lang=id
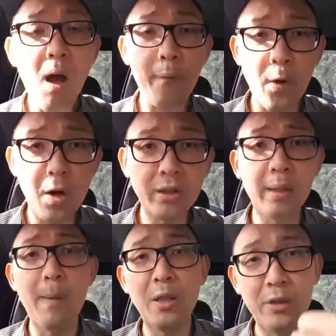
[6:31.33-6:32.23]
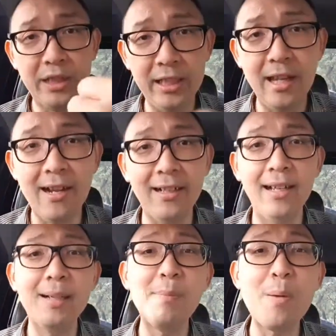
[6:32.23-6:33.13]
Of course, termasuk di sini
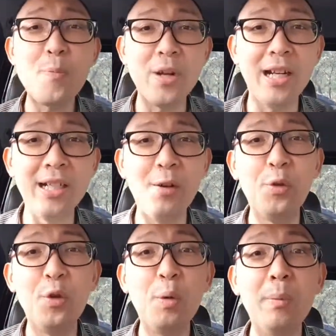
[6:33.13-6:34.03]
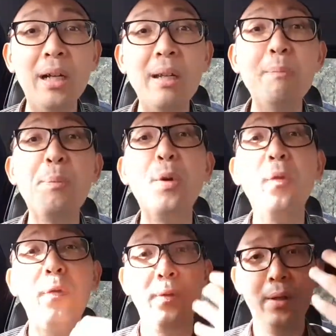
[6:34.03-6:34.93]
adalah kemampuan Anda untuk
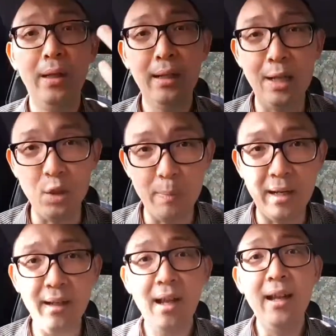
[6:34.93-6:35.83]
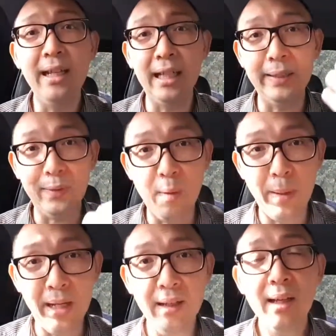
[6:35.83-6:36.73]
mengimprove nggak cuma negatif
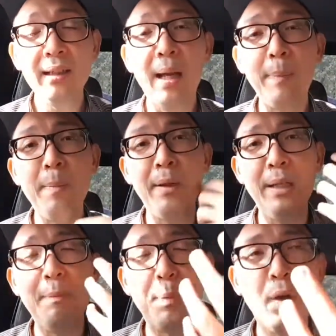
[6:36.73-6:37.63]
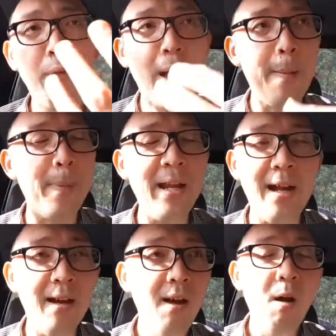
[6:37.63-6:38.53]
komen tapi mengimprove apa
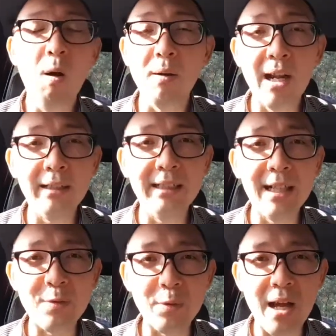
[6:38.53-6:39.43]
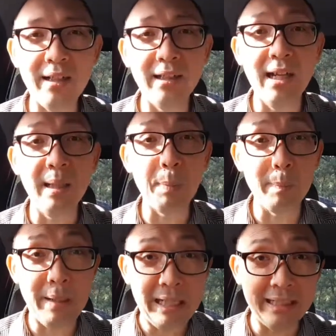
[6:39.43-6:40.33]
yang orang tidak suka dan Anda
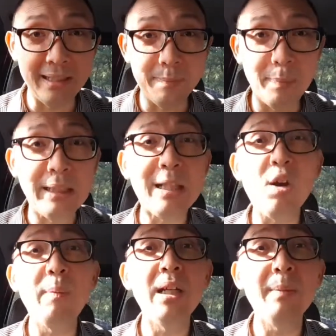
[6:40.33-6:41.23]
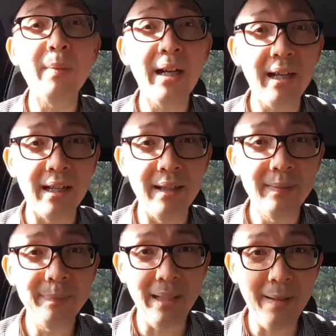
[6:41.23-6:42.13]
perbaiki. Beritahu kepada mereka
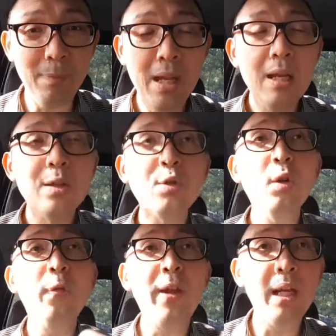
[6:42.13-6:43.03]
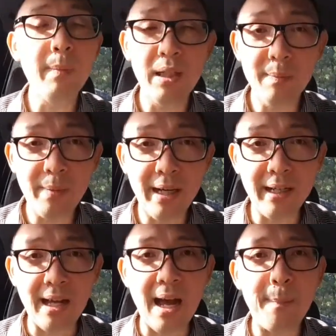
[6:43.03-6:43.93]
ya. Survei kepada
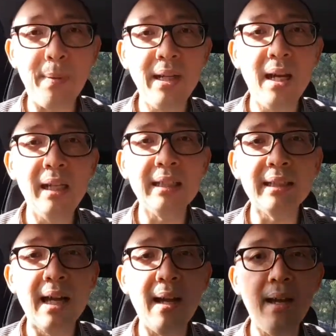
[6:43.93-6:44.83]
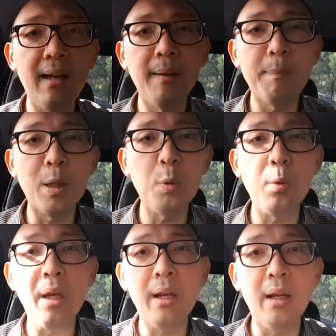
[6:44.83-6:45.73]
mereka apa yang kita uh,
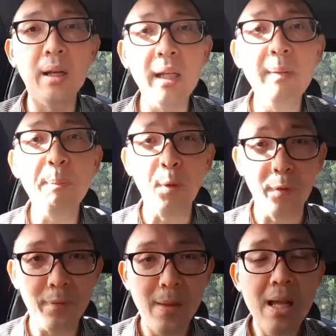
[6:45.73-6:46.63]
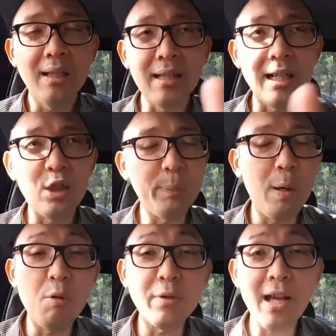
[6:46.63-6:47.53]
perlu improve. Salah satu
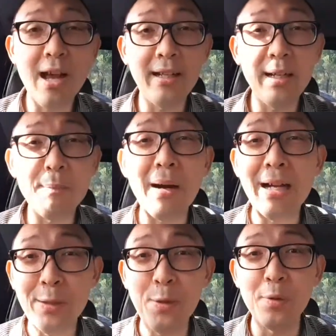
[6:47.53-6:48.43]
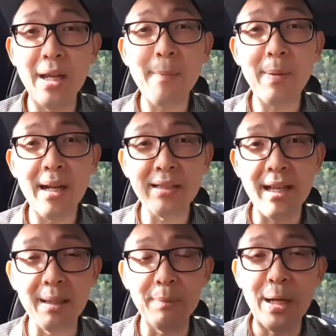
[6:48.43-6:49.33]
pengusaha dari Bandung ya, pernah
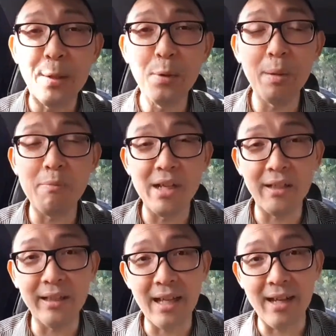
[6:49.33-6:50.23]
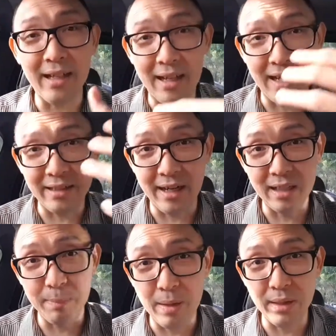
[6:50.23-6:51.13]
saya ke Bandung kemudian kita adakan acara
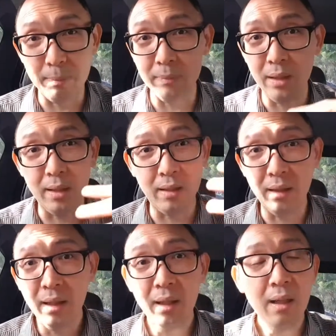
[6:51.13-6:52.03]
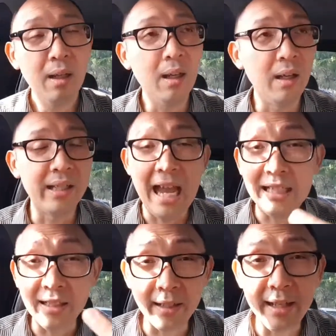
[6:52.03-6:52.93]
semacam uh, uh,
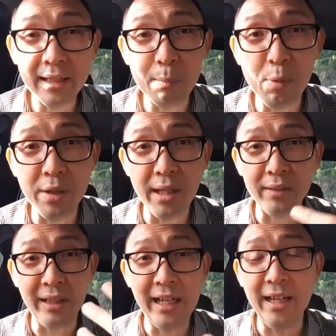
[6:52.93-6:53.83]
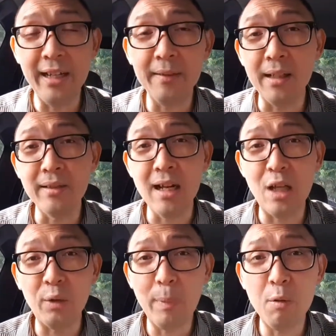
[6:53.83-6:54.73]
gathering, kemudian training, dan
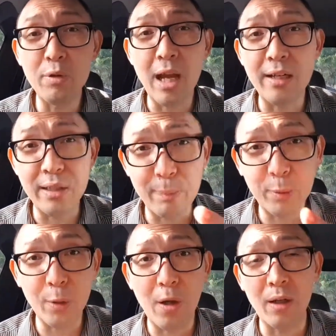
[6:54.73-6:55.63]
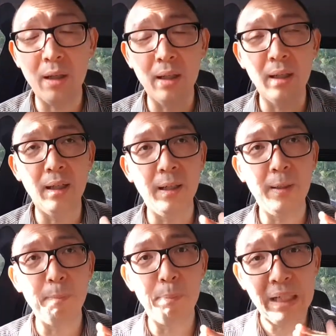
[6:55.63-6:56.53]
salah satu pengusaha distributor uh,
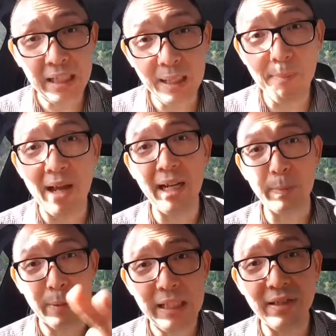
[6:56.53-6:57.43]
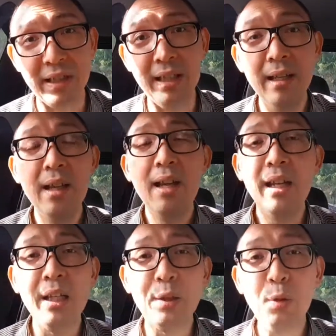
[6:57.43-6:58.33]
um, pengiriman ekspedisi
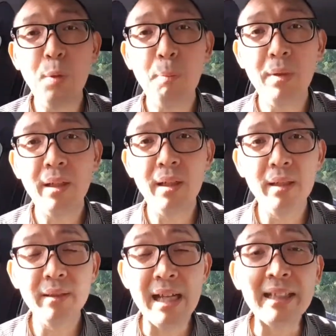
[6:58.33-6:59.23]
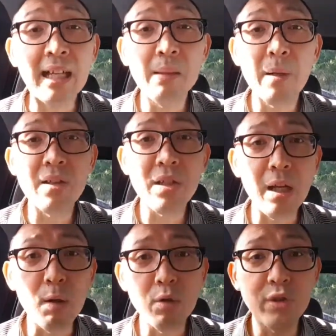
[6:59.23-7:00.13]
itu menyatakan kepada
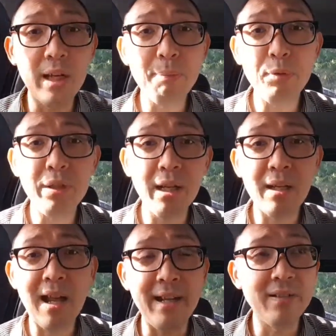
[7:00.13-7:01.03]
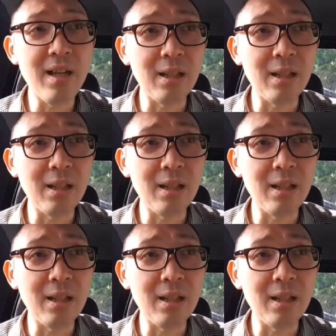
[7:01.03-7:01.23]
saya, coach saya punya klien